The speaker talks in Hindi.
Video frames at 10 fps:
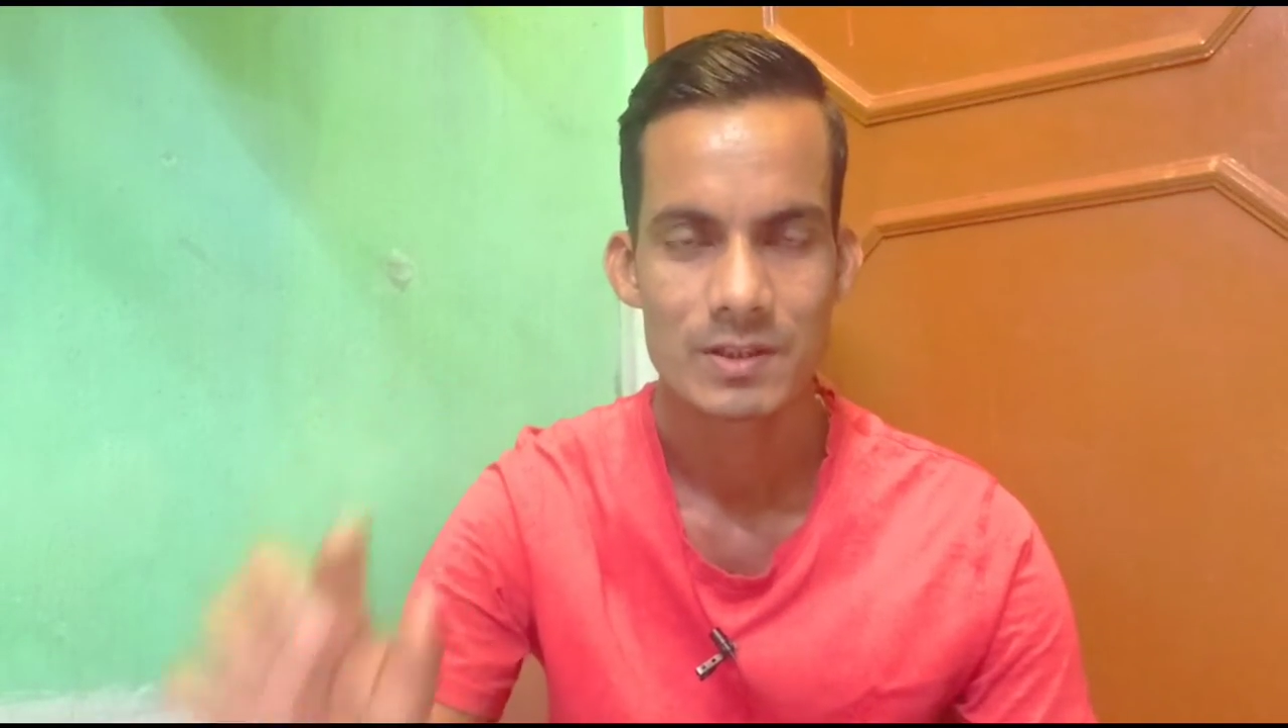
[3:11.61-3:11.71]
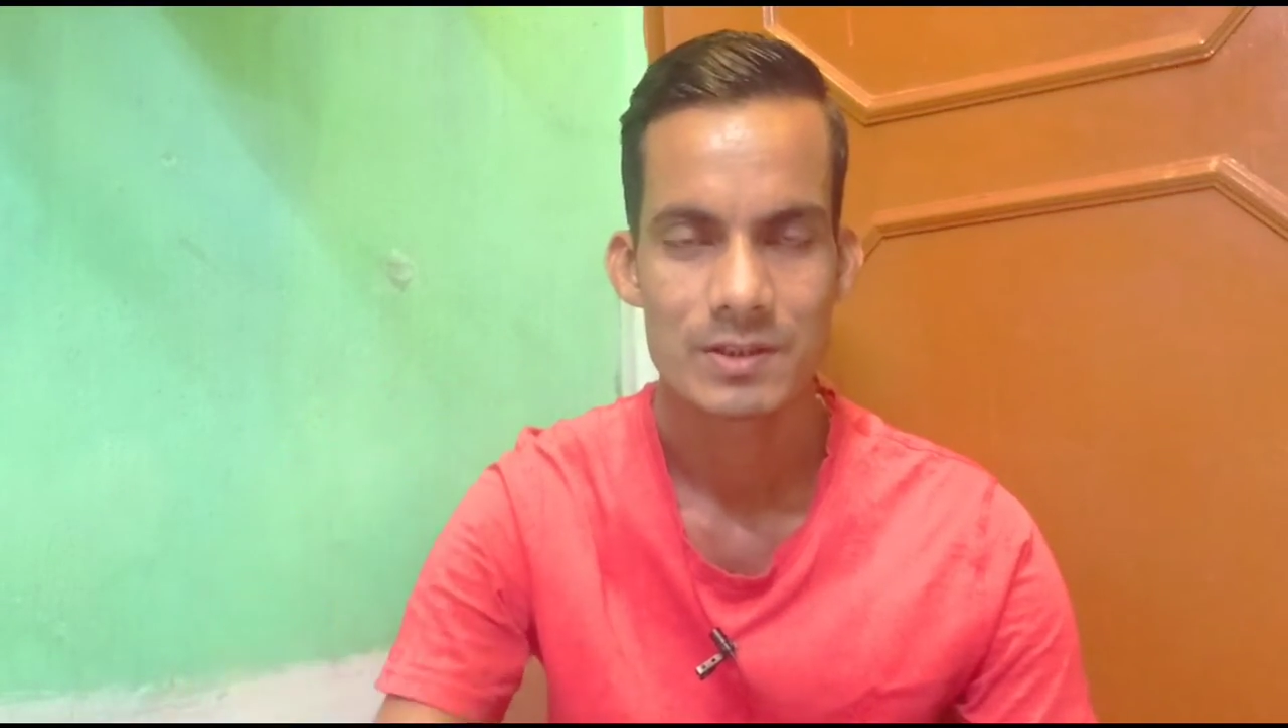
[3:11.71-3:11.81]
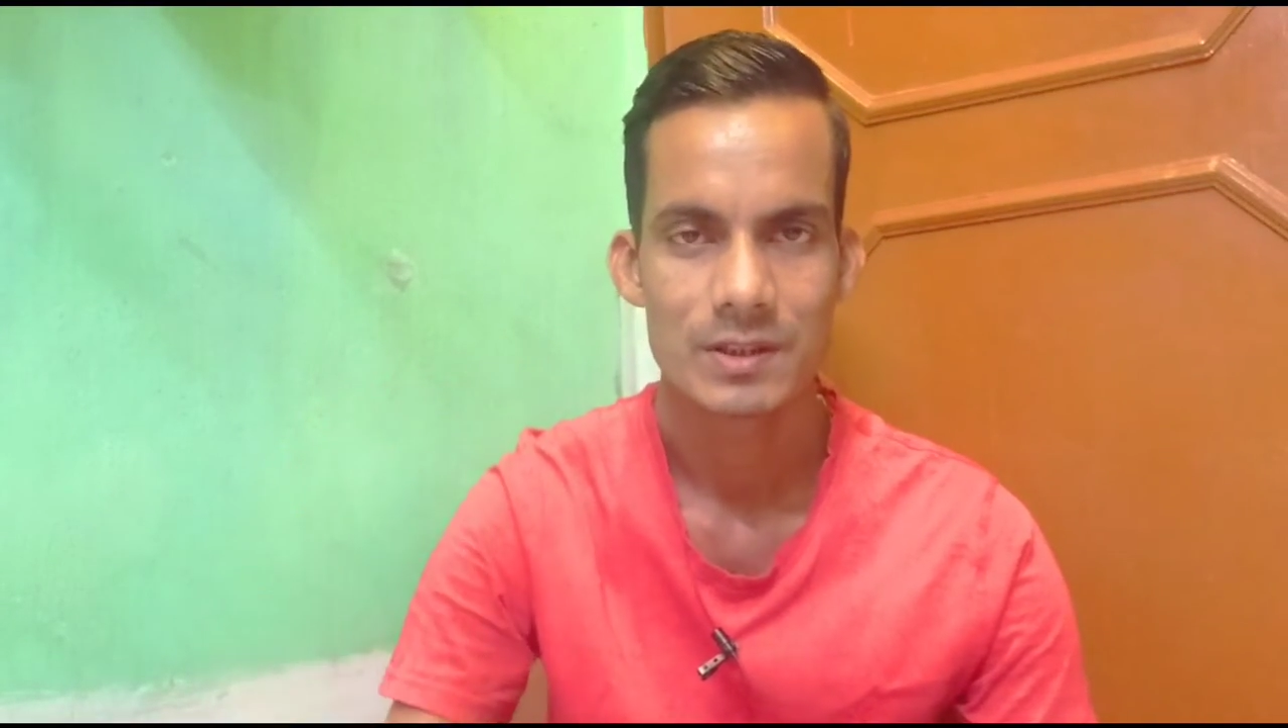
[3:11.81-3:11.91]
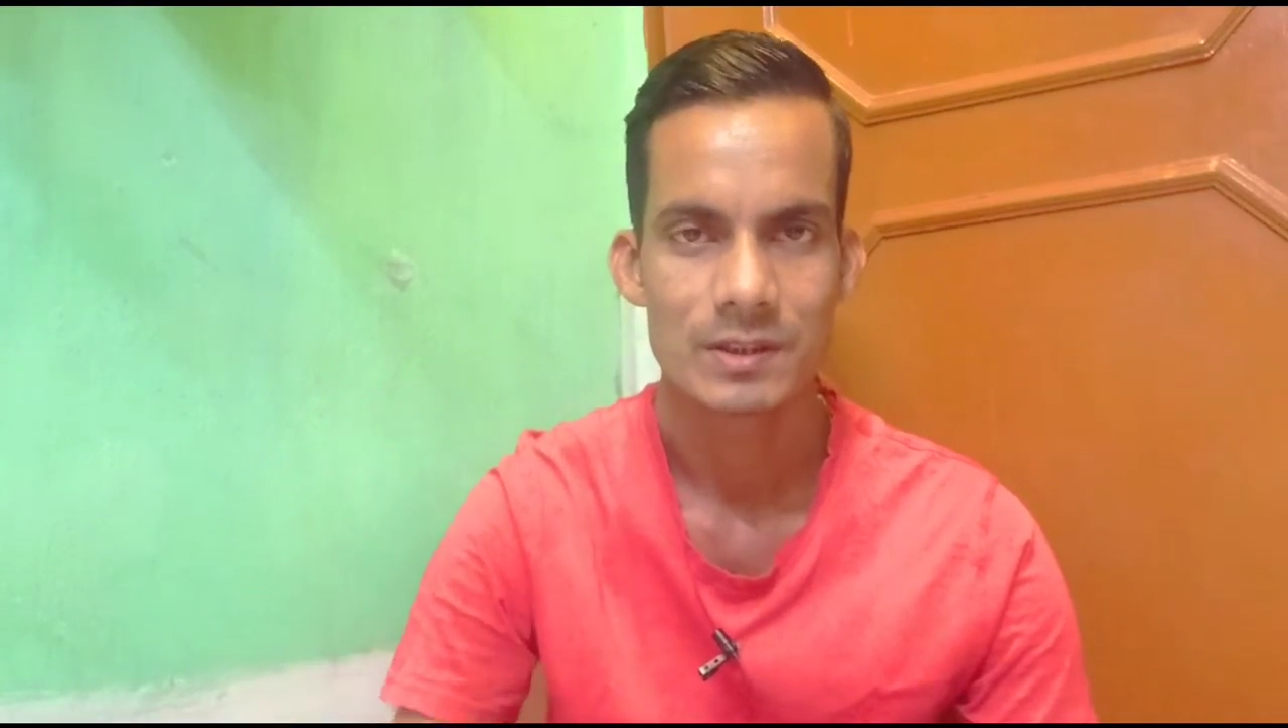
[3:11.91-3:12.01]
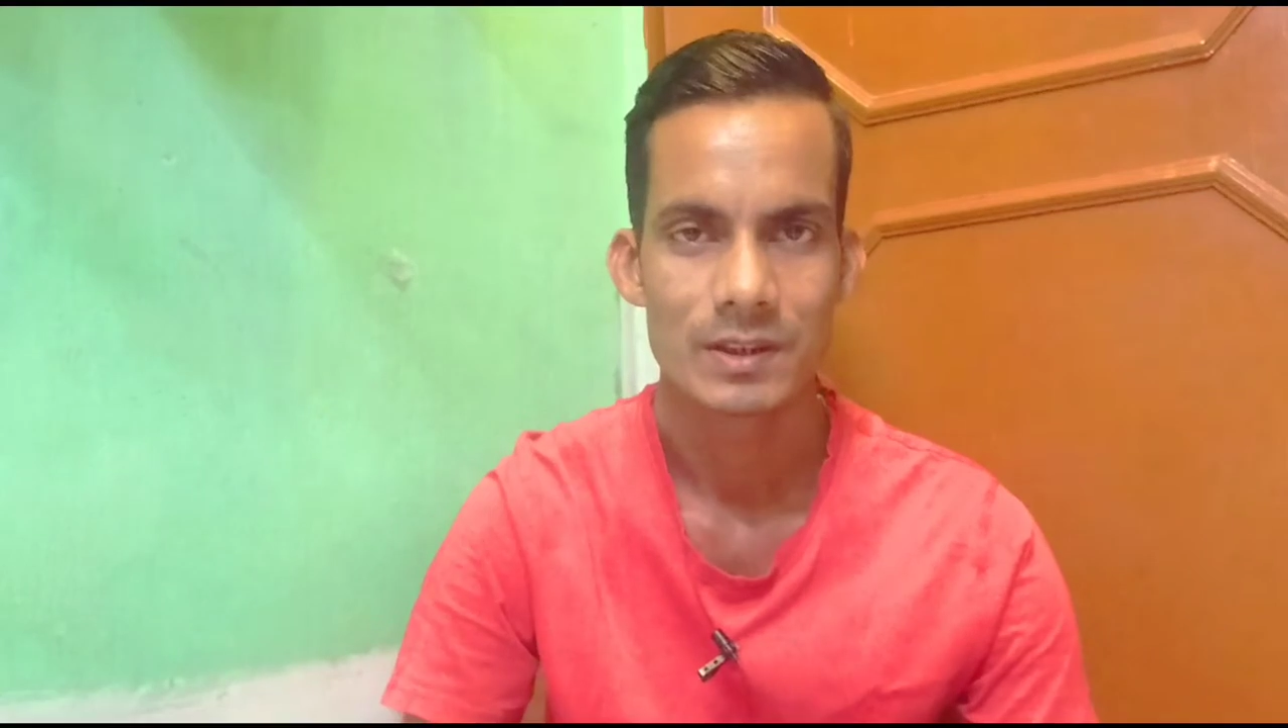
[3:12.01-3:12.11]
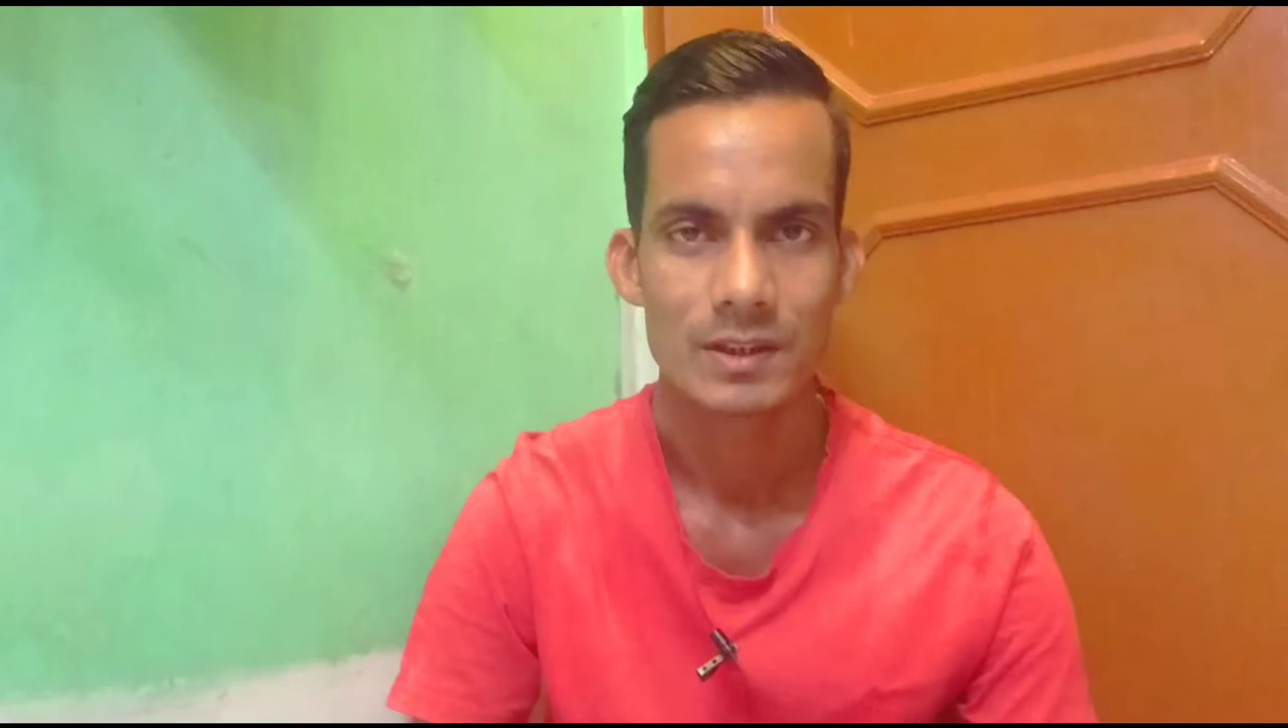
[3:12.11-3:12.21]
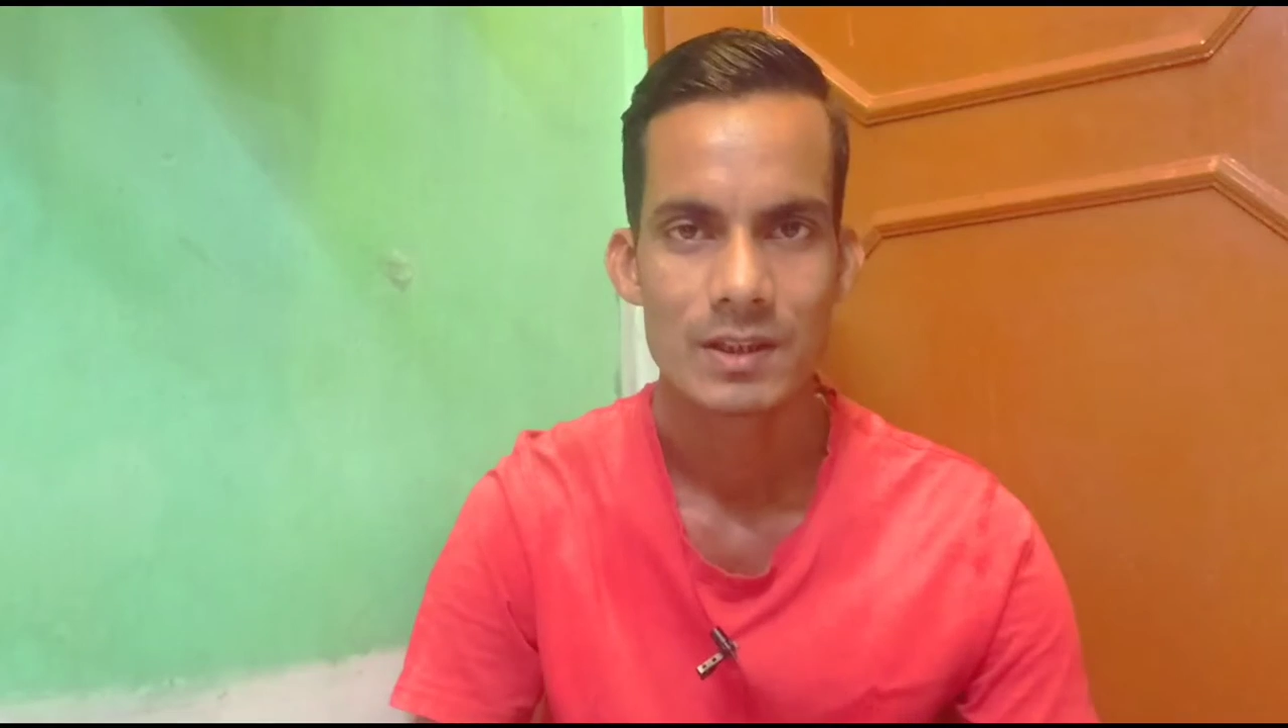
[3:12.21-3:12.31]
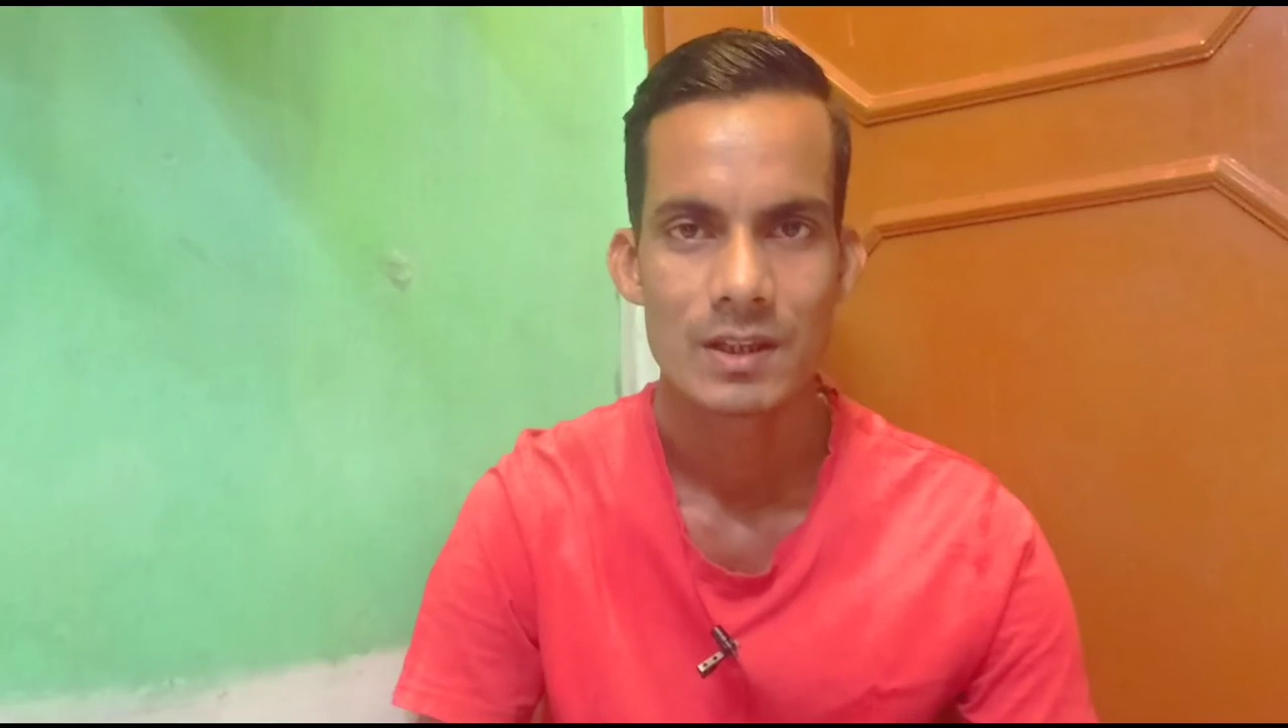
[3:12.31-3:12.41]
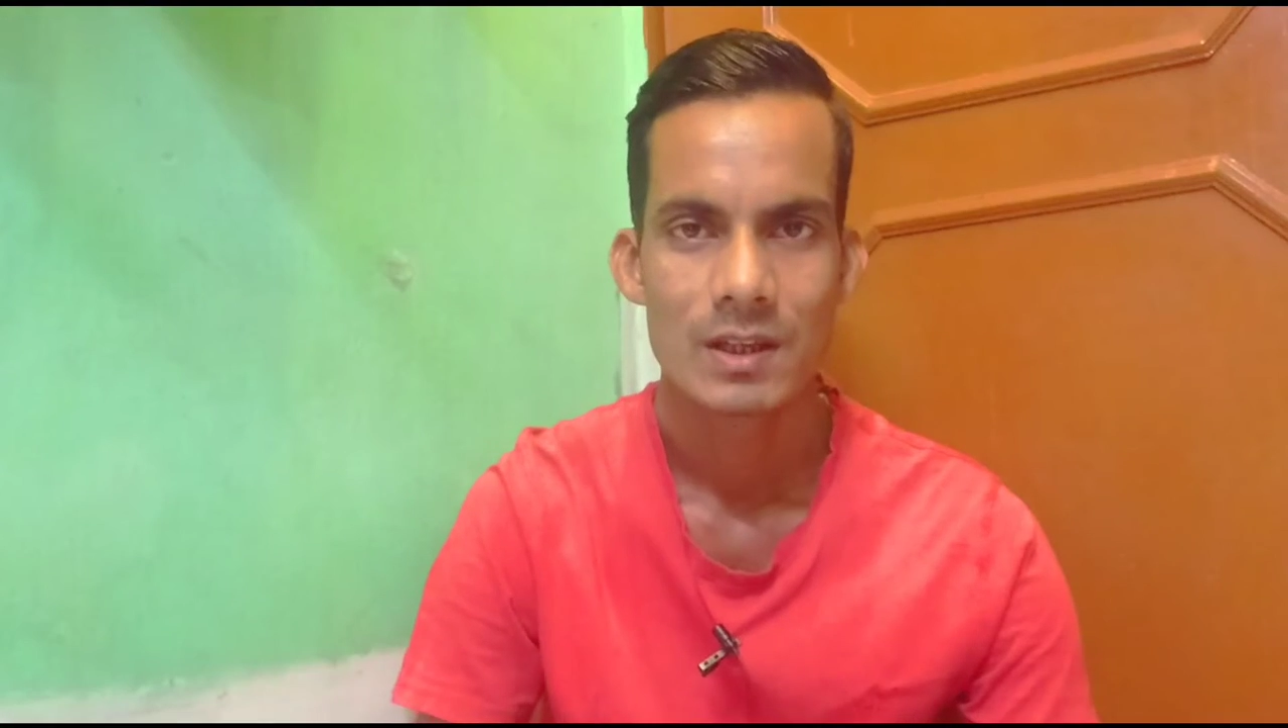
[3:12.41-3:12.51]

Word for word: कर सकते हैं